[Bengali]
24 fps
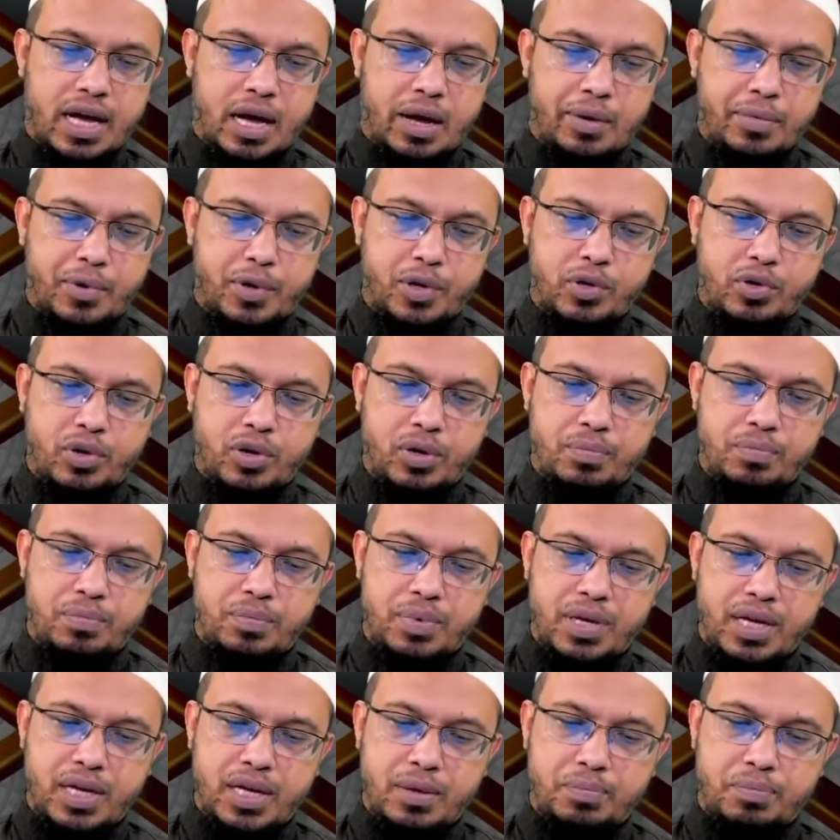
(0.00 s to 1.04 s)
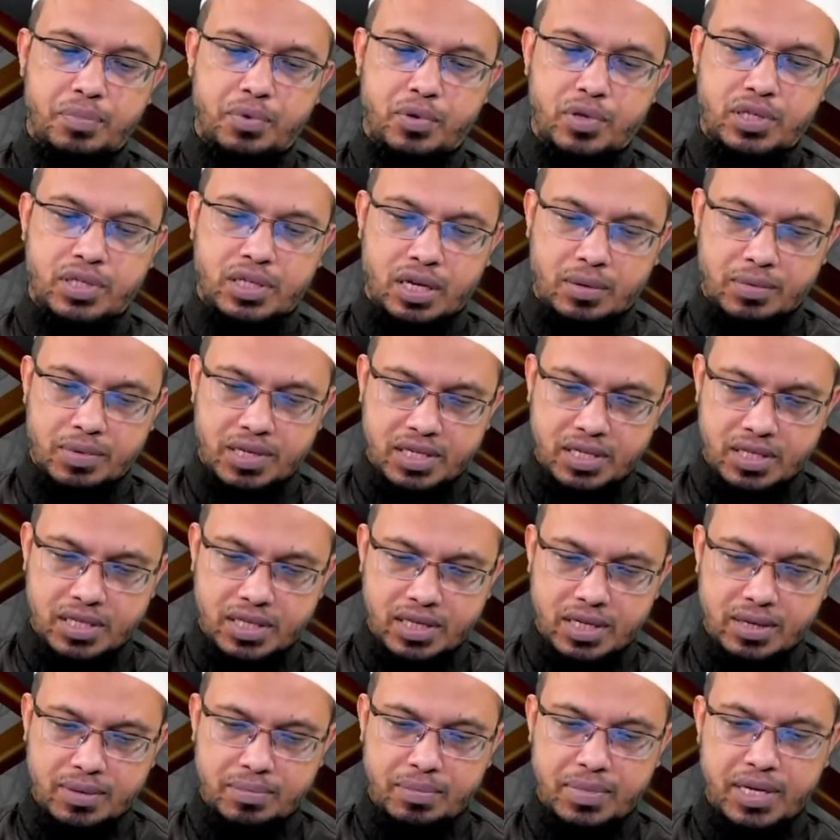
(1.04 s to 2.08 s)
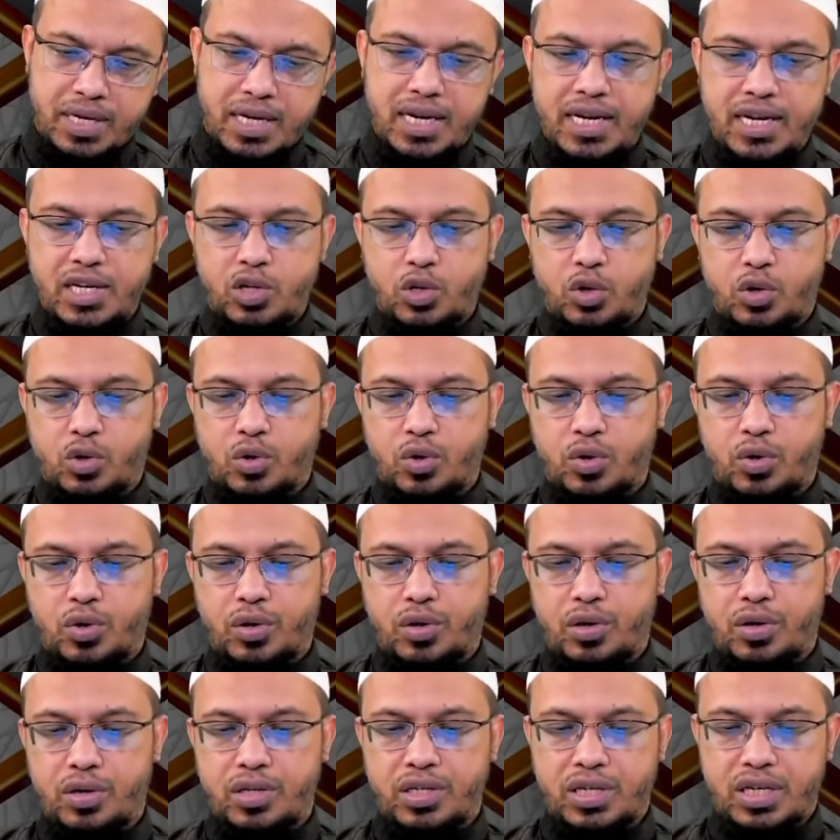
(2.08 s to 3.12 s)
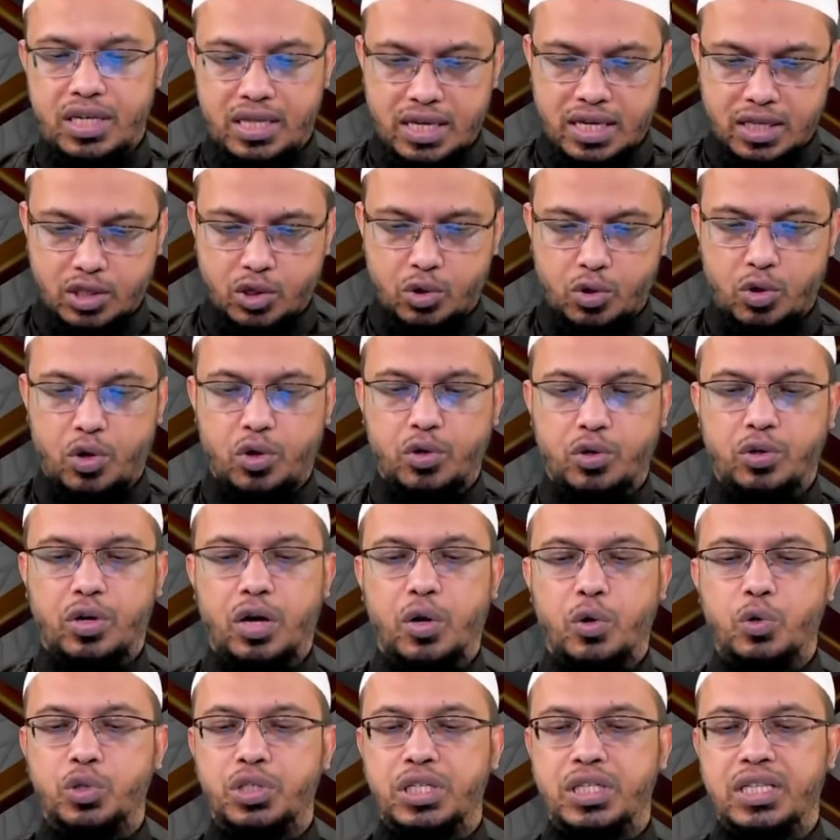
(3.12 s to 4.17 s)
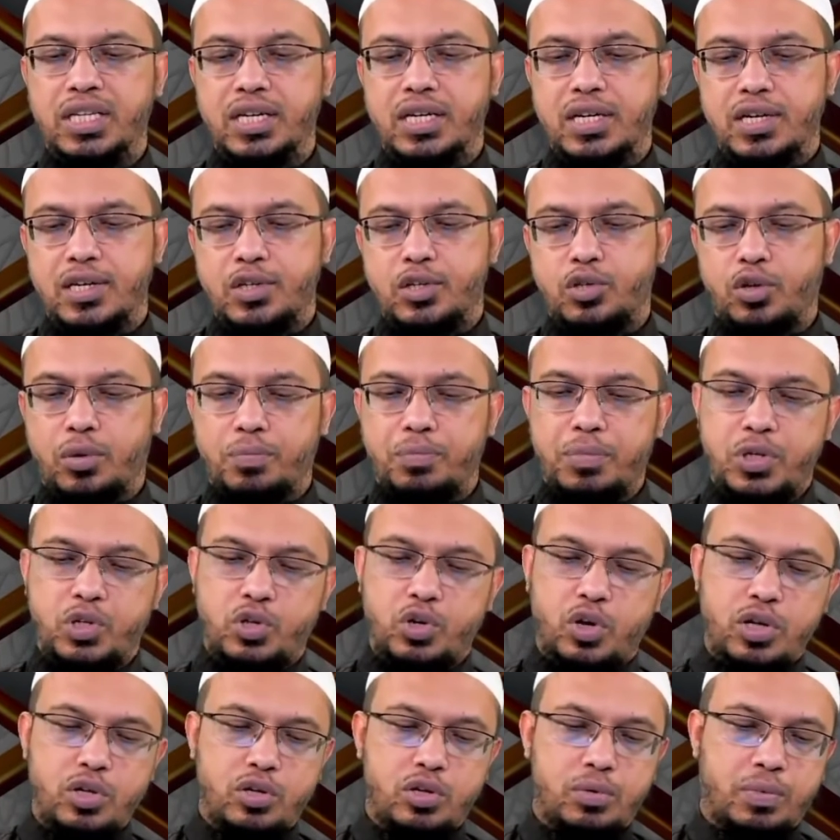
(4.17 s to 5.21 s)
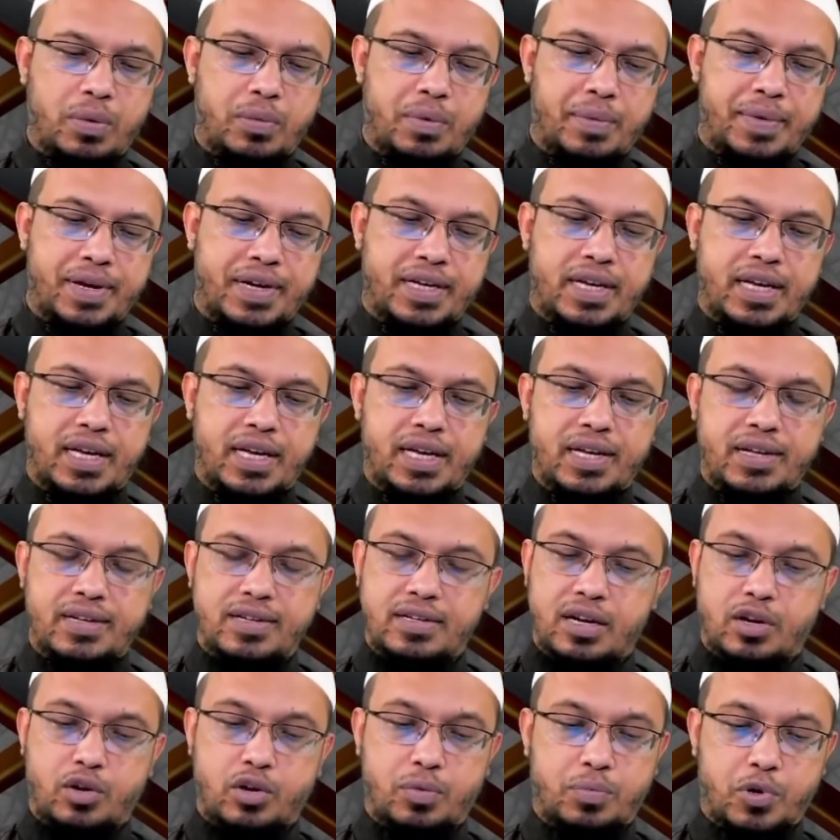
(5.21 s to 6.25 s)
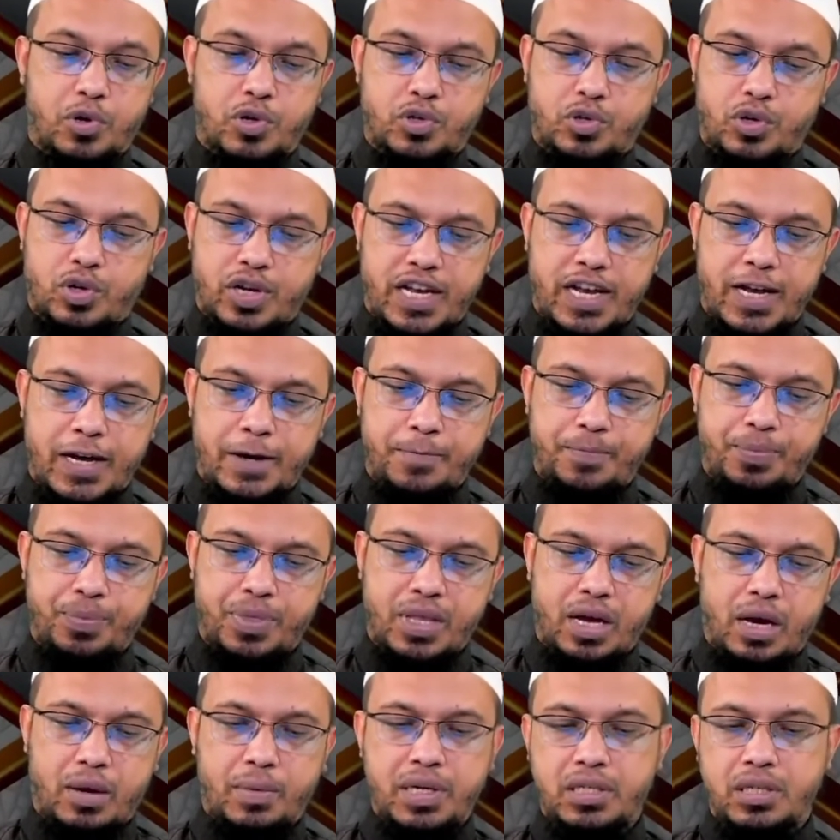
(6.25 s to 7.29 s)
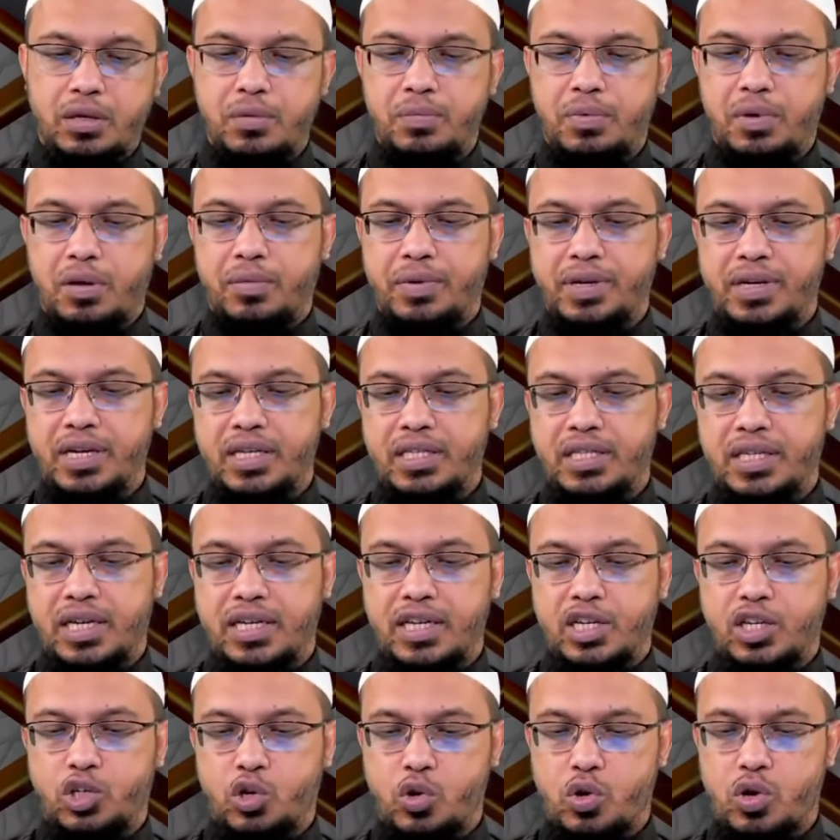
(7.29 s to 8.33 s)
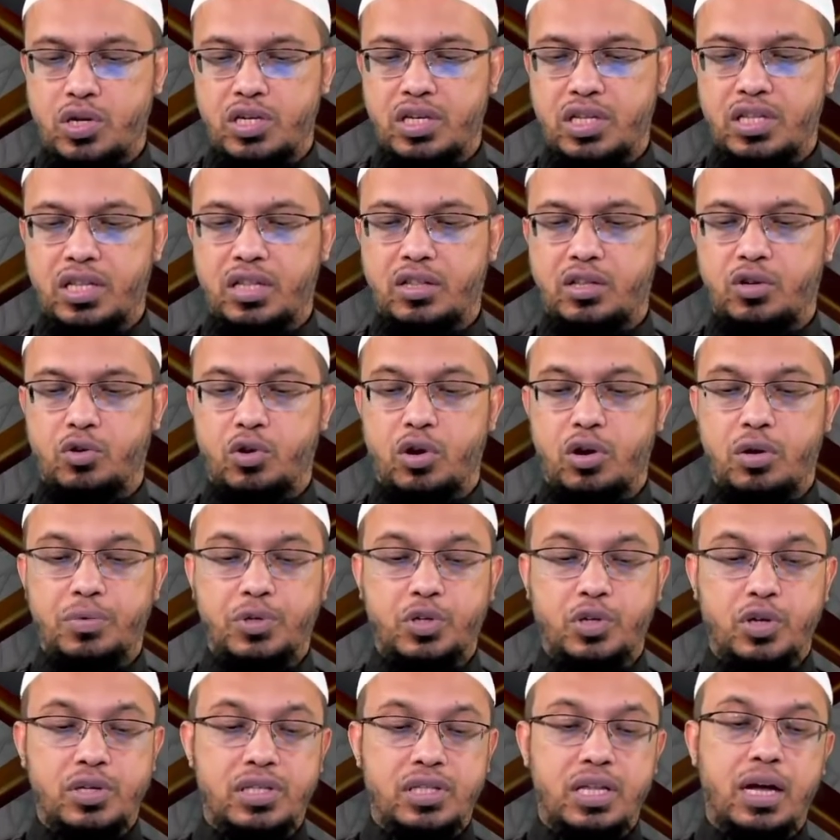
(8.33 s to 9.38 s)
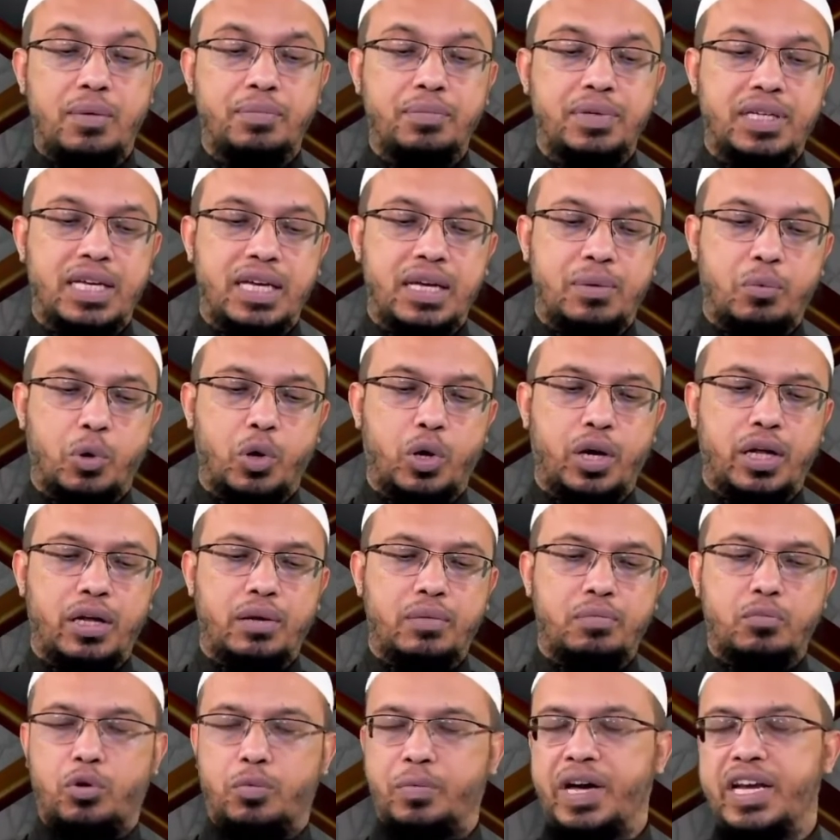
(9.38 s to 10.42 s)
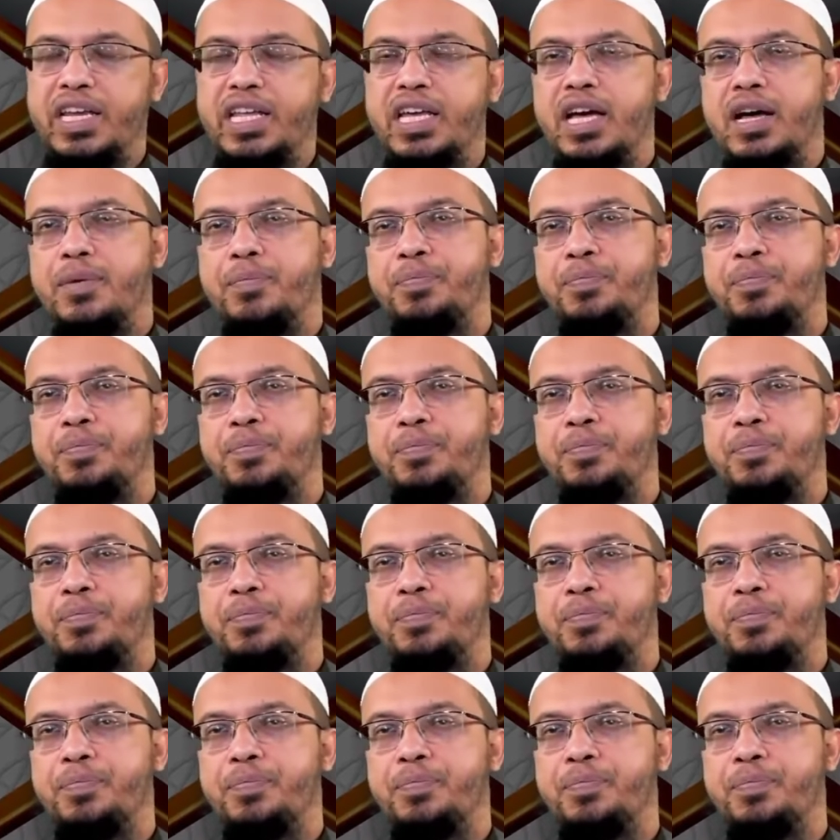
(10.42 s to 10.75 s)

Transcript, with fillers: আমি মনে করি বিয়ের পর স্বামী স্ত্রী মিলে সকল সিদ্ধান্ত গ্রহণ করা উচিত সব বিষয়েই তো বাবা মাকে জানার প্রয়োজন নেই আমার স্বামী বাবা মাকে জানিয়ে সকল সিদ্ধান্ত গ্রহণের বিষয়ে ইসলাম কি বলে বোন মারিয়া